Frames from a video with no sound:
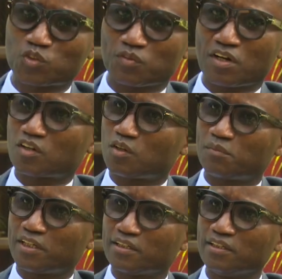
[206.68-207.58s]
souvent
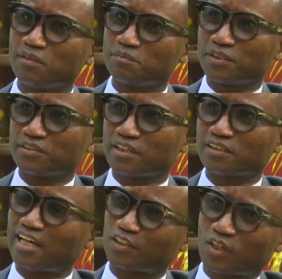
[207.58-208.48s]
comme les présidents
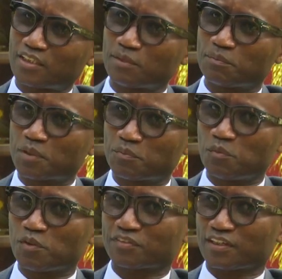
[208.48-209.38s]
de la Troisième
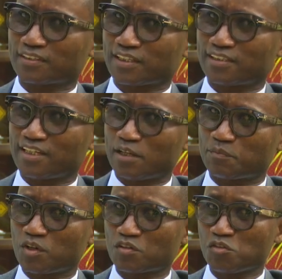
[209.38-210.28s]
République française de
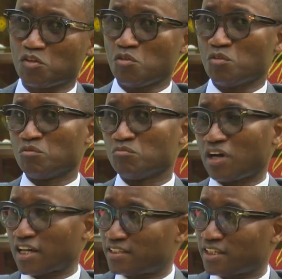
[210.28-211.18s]
l'époque,
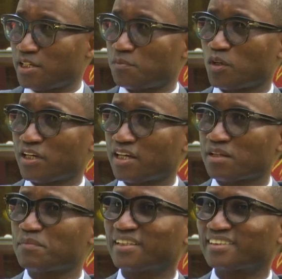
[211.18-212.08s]
assez débonnaire
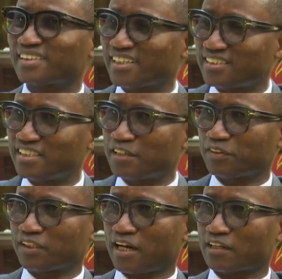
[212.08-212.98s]
mais très
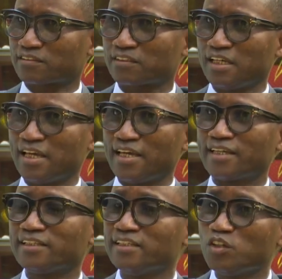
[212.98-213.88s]
inefficace et
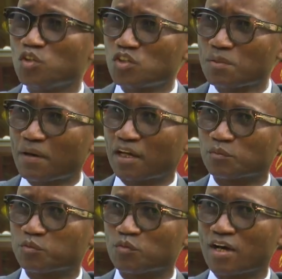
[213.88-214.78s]
qui est usé par le
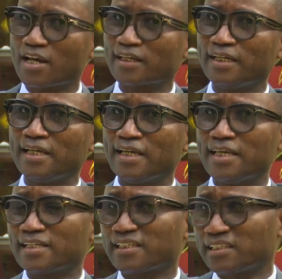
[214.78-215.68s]
pouvoir
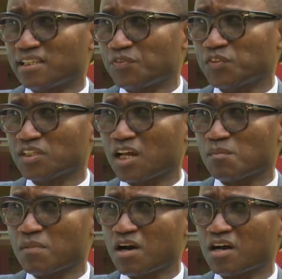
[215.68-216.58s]
et qui
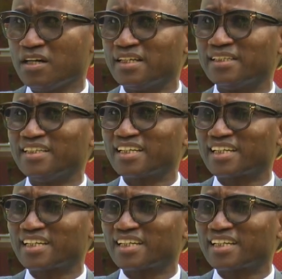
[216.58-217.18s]
finalement ne